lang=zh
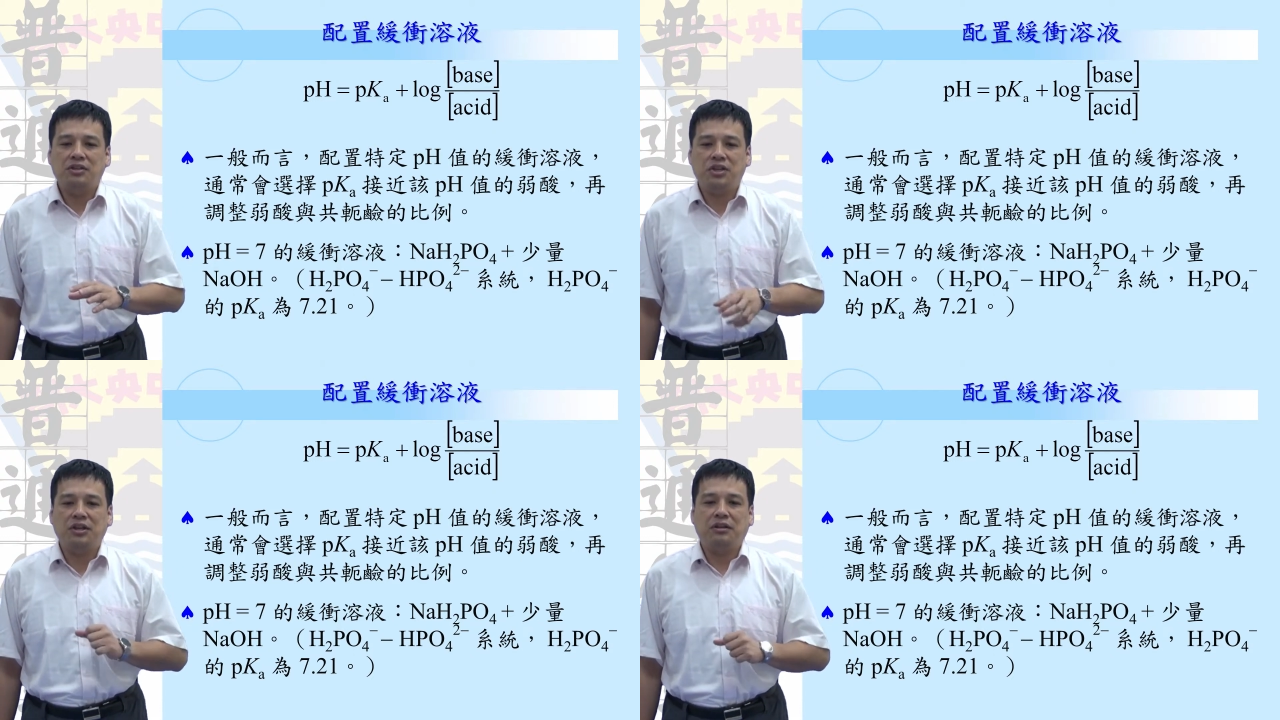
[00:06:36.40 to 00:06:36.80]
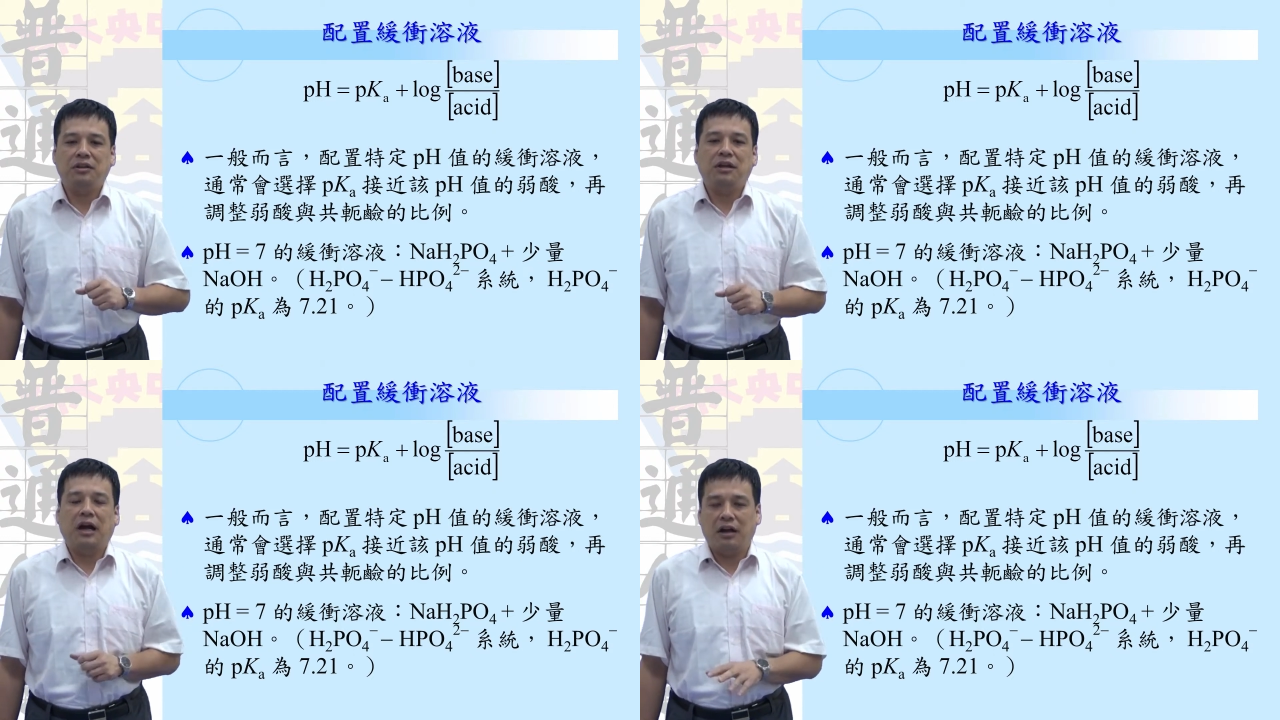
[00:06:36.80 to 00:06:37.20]
氢
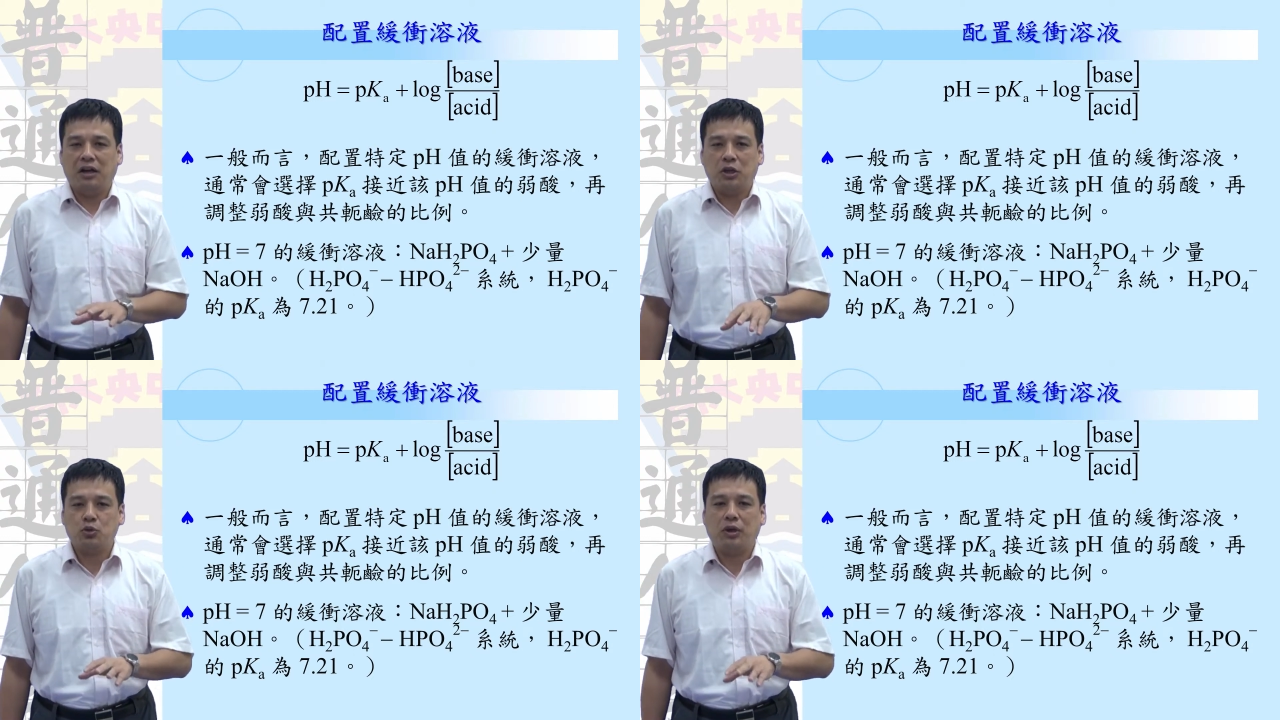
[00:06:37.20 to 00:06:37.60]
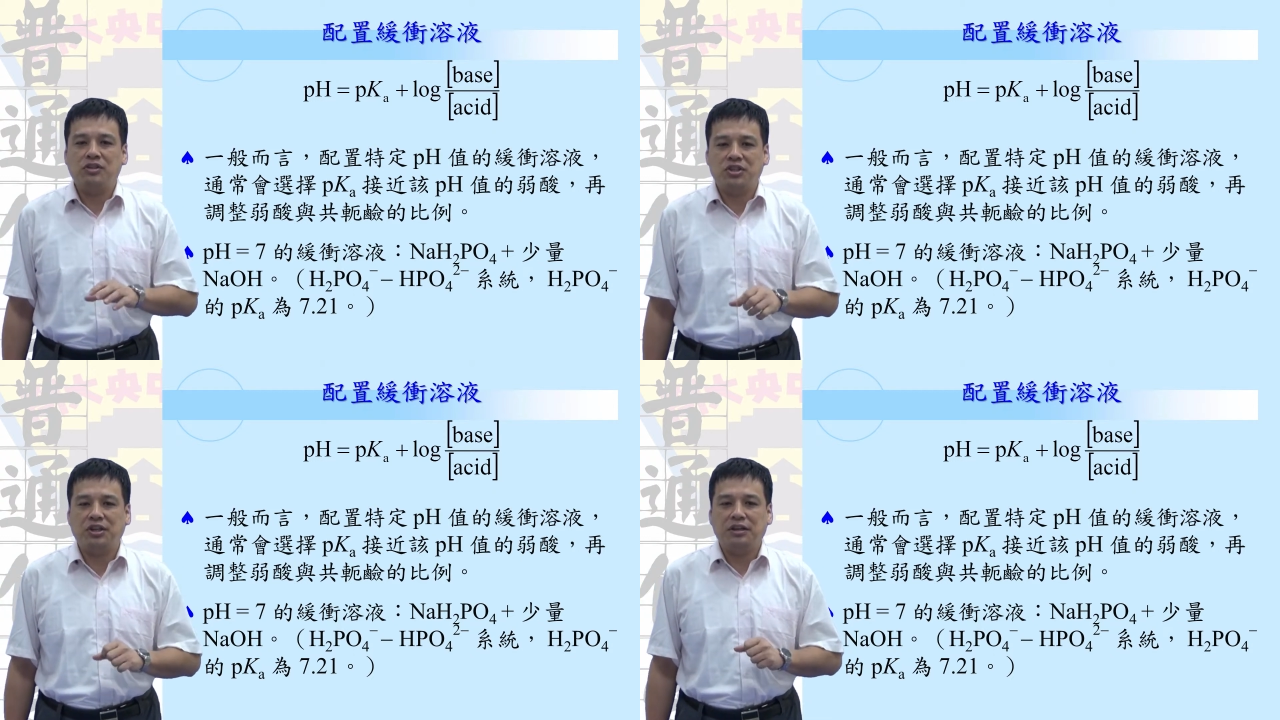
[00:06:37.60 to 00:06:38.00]
啊，磷
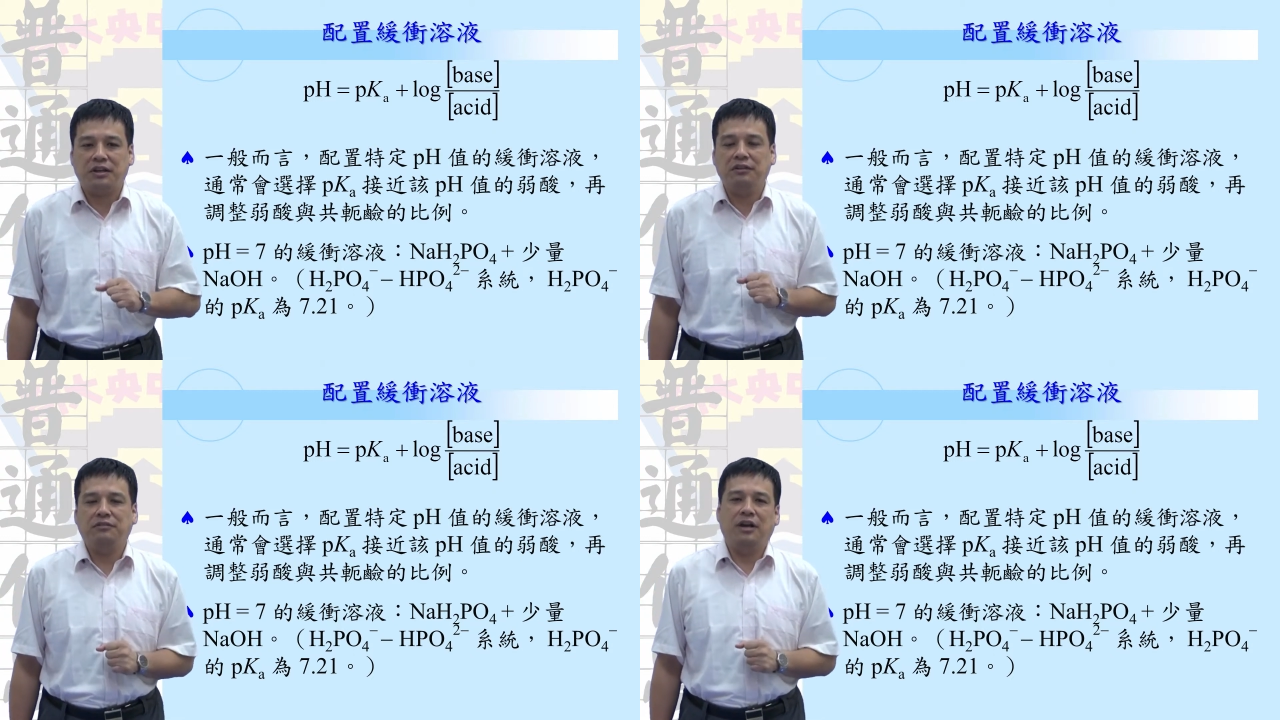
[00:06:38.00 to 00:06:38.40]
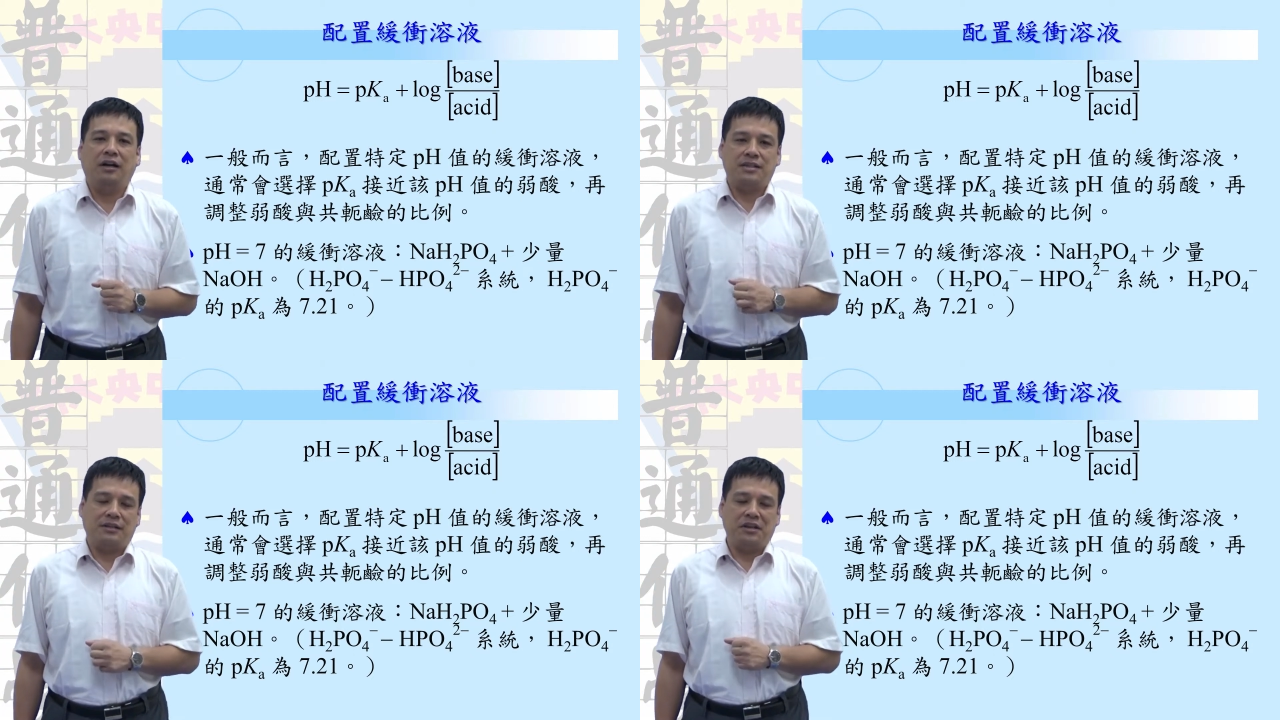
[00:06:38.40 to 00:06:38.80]
酸氢根
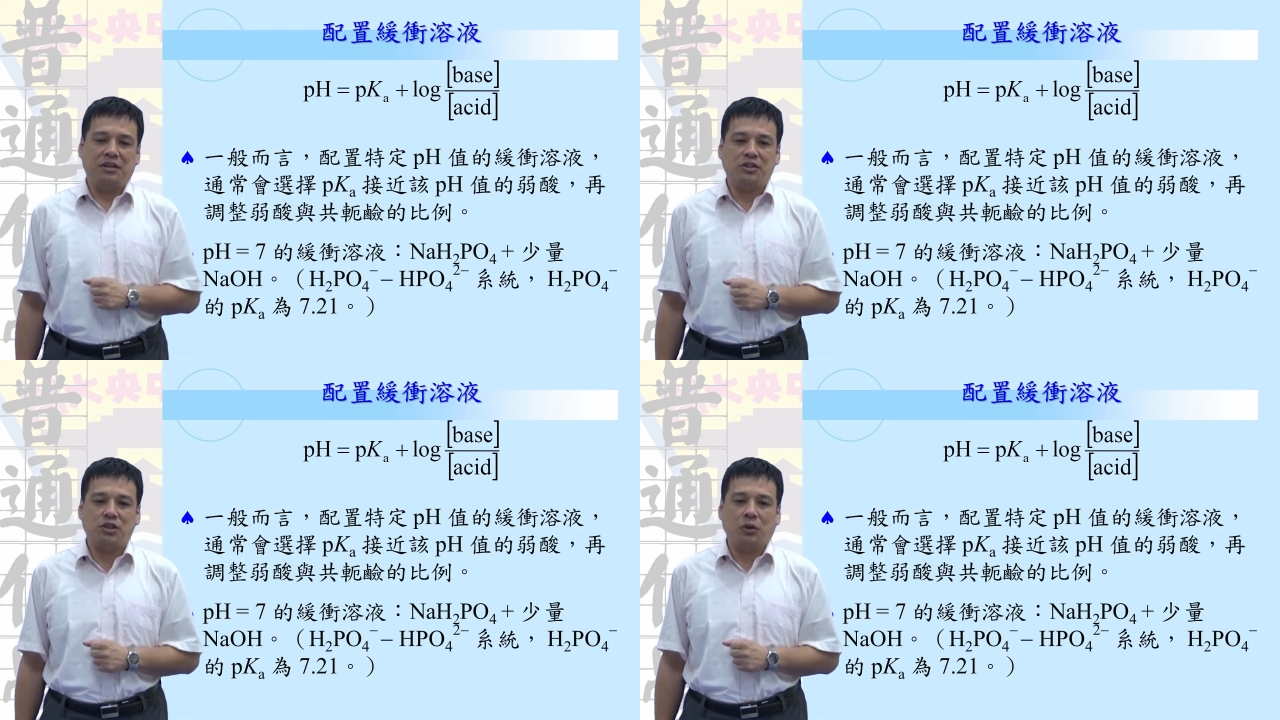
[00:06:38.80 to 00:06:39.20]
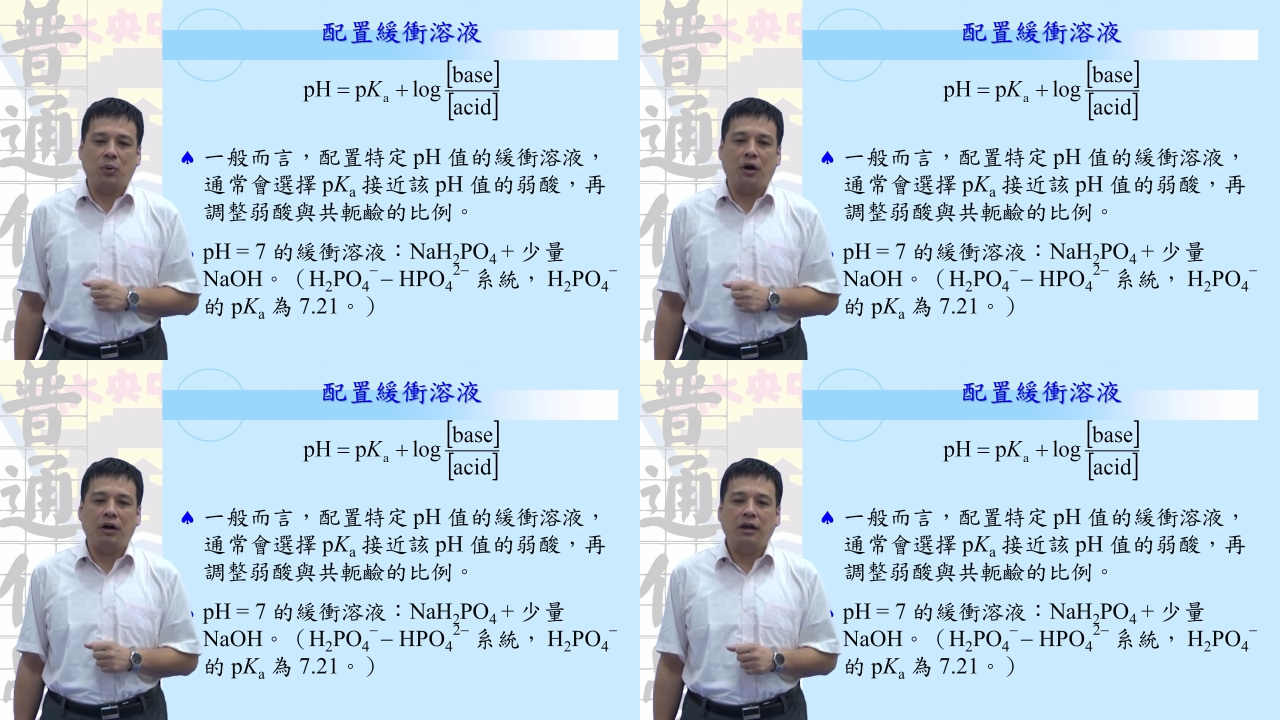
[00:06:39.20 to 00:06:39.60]
啊这样的一个情
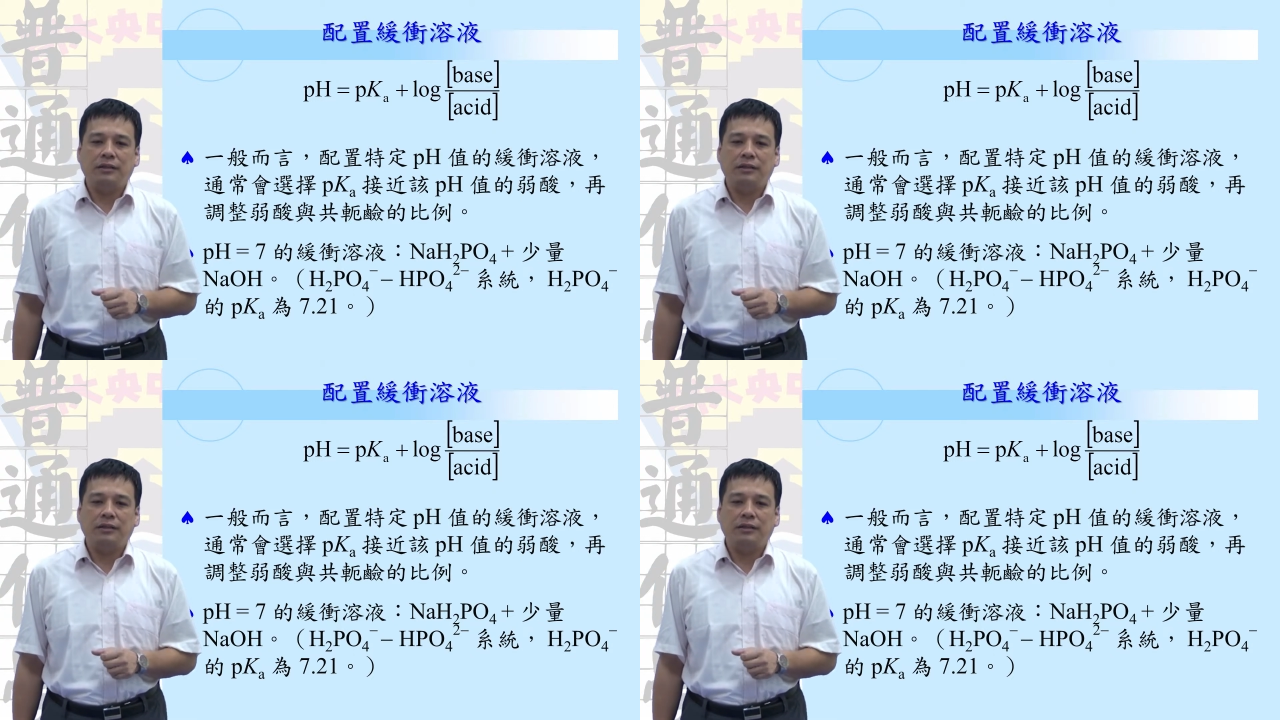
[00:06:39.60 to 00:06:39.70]
况。